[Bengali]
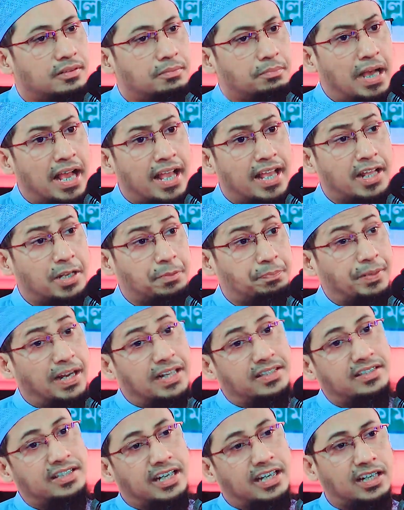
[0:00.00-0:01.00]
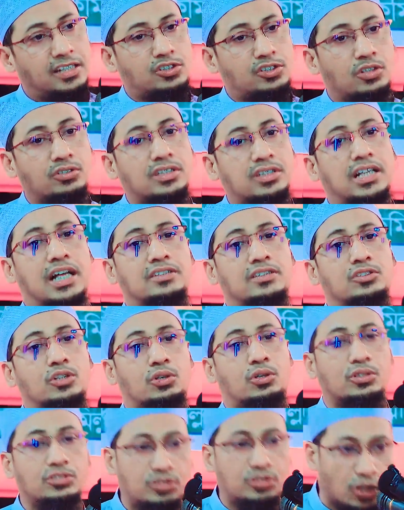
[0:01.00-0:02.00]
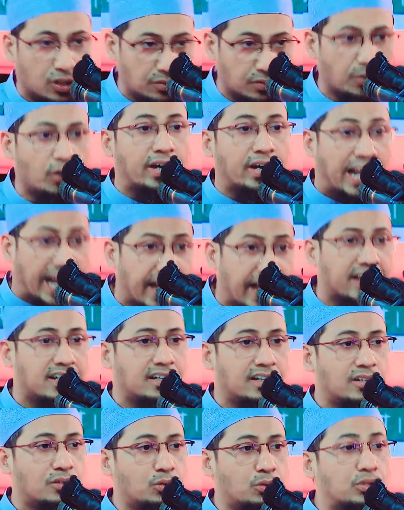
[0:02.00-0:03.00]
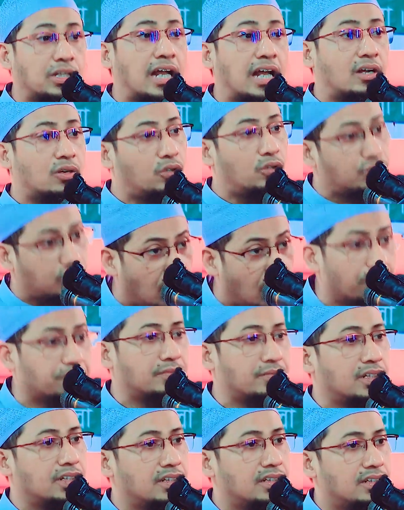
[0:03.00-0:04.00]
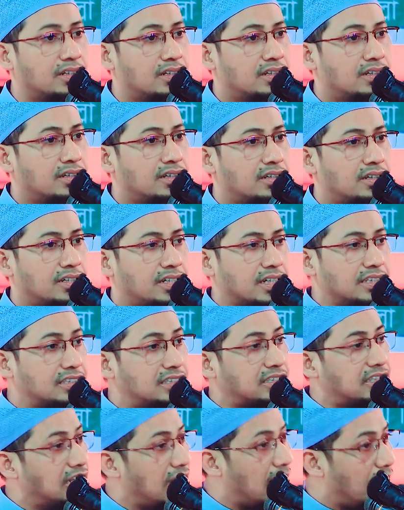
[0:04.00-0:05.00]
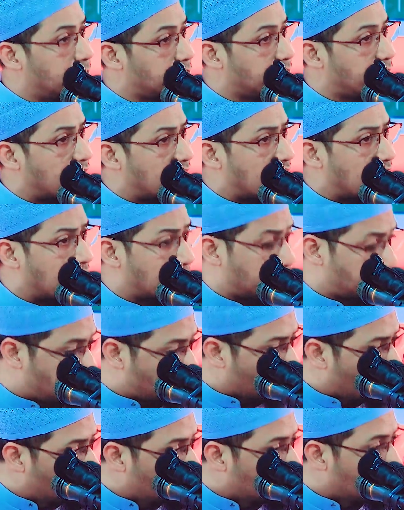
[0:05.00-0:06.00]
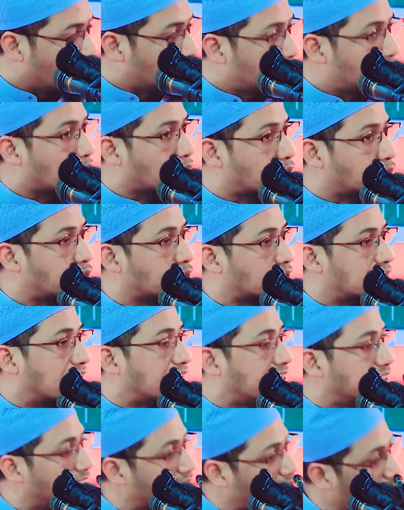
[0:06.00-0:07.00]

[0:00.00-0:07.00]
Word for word: মায়ের পেট থেকে সন্তান যখন জন্ম নেয় তার কসম সে ইসলাম মানার পূর্ণ যোগ্যতা নিয়ে